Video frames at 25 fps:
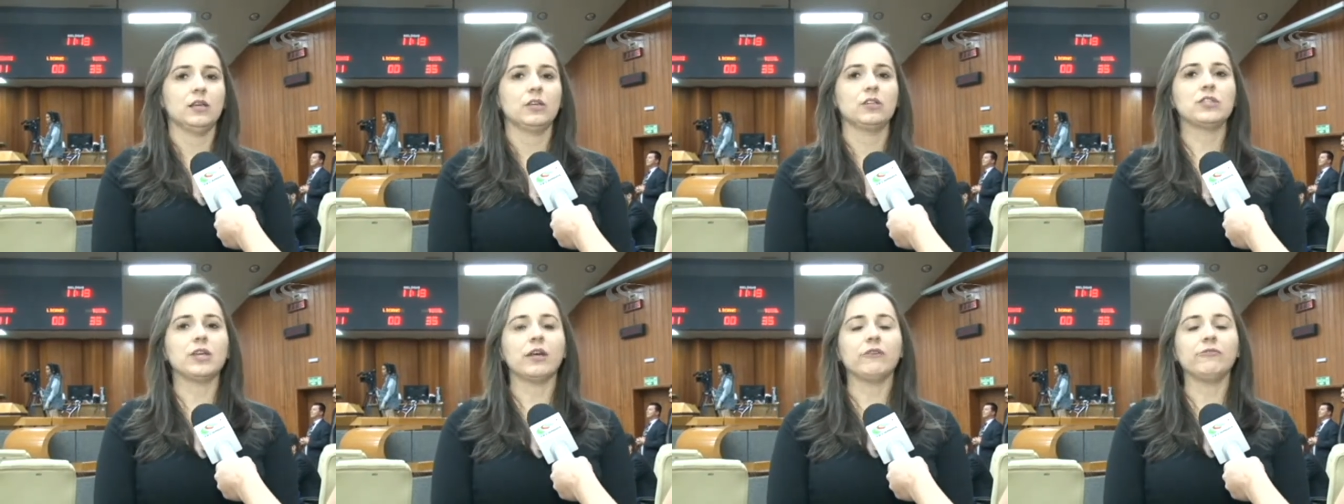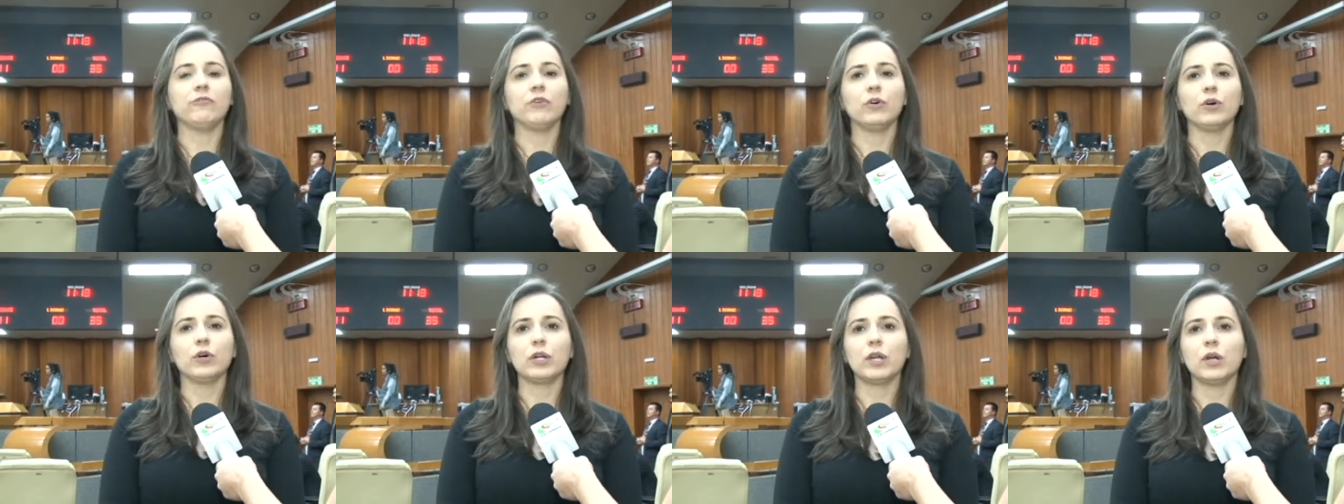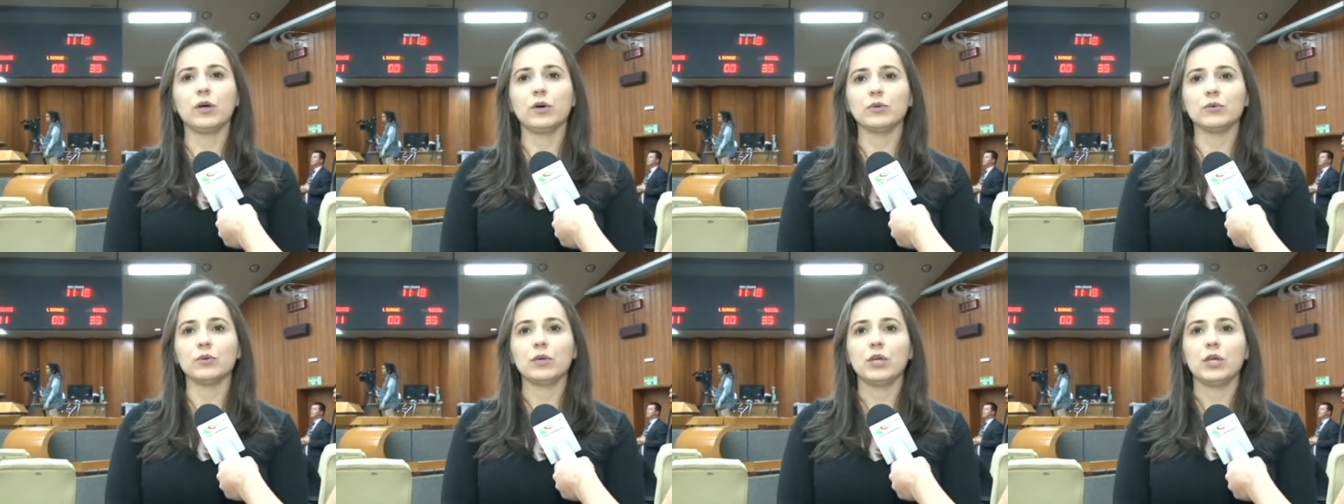já
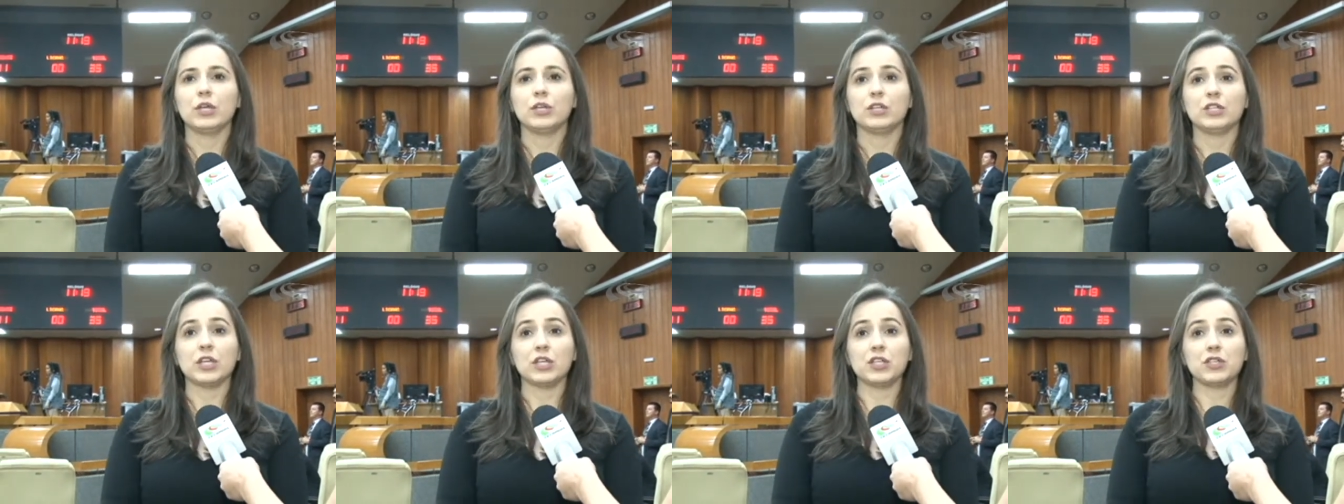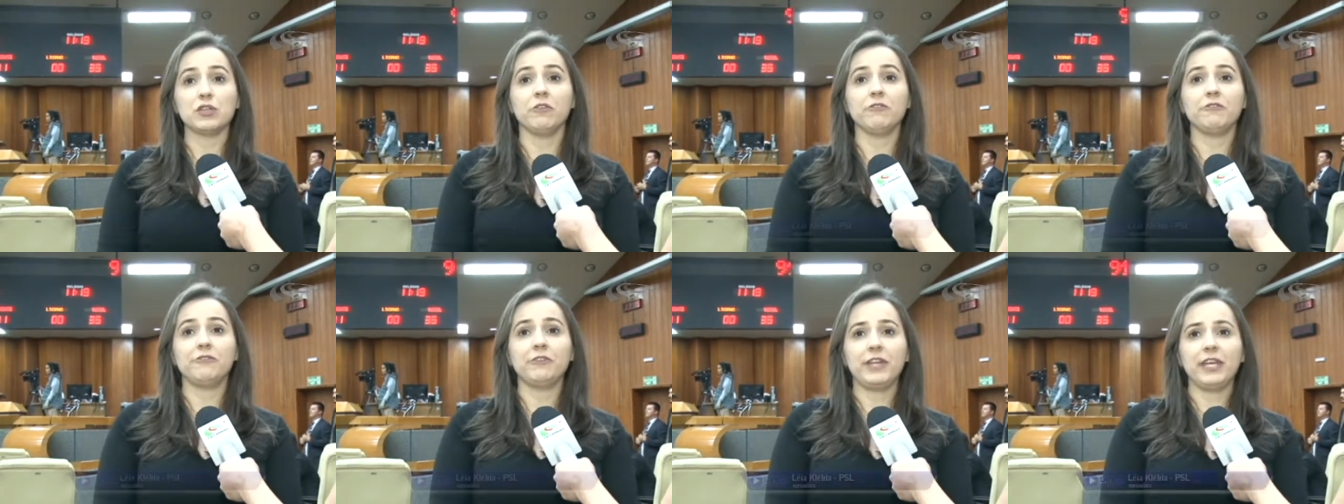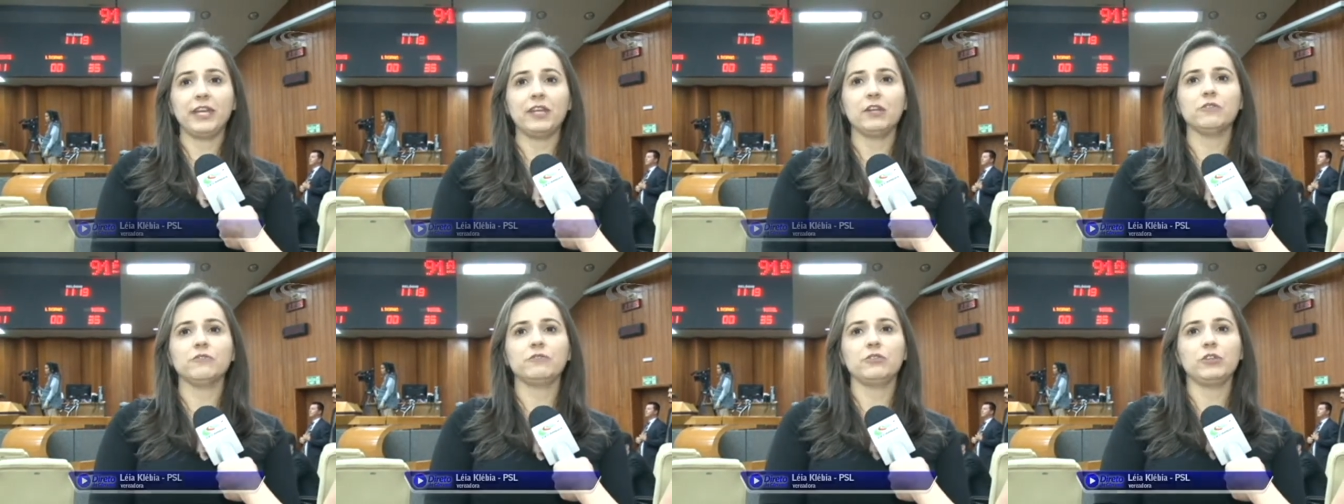foram, já
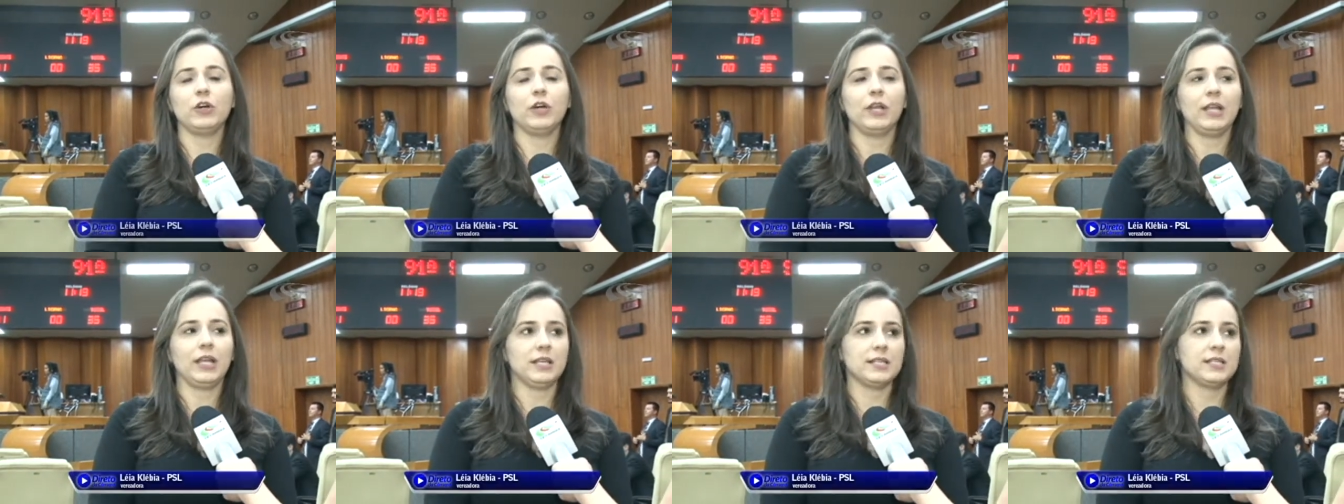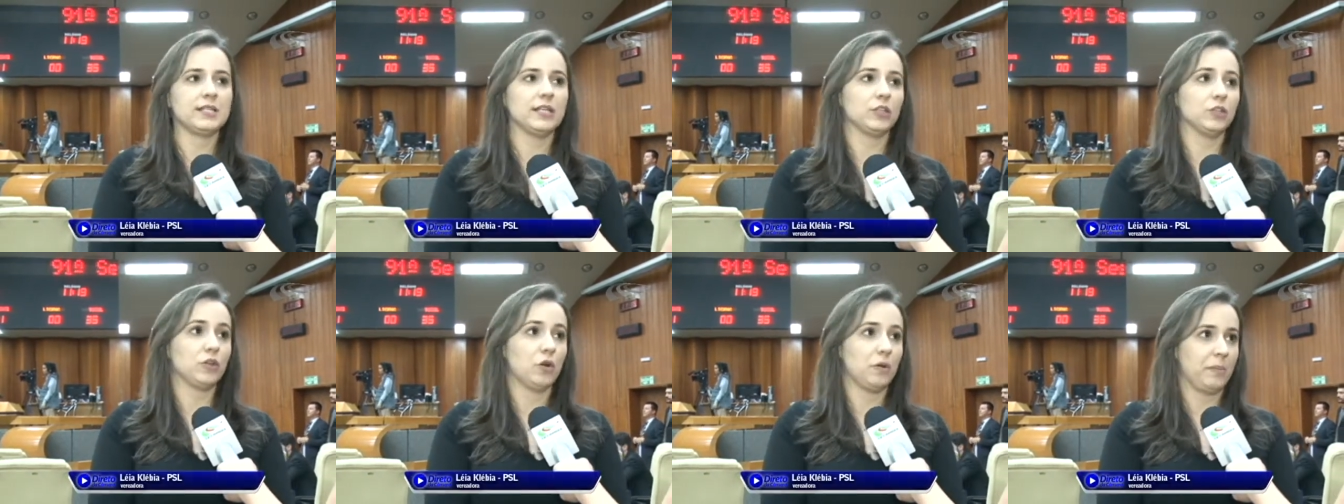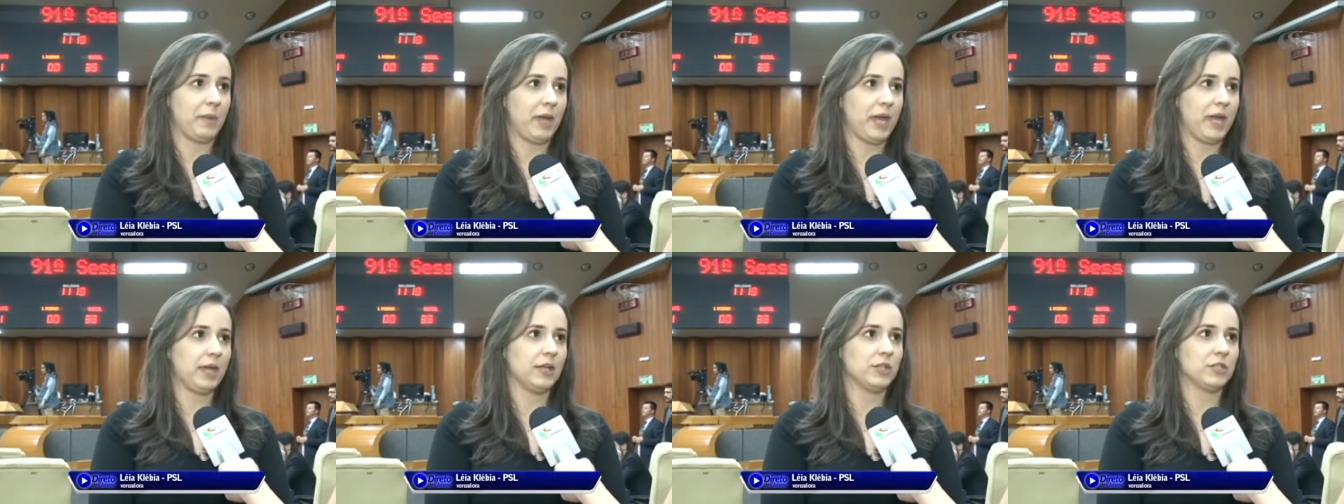sofreram violência
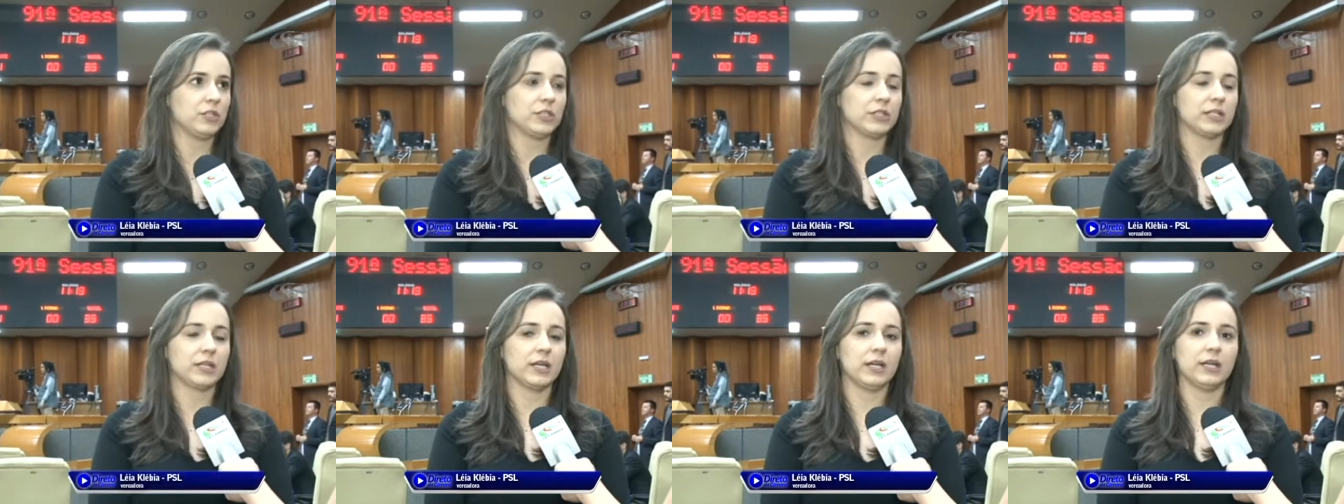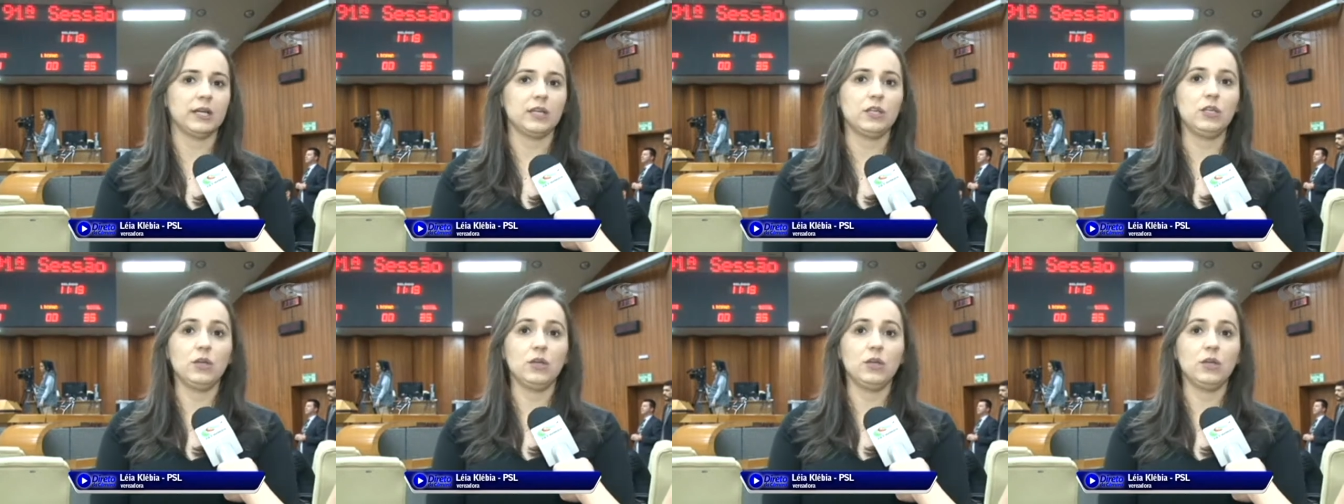doméstica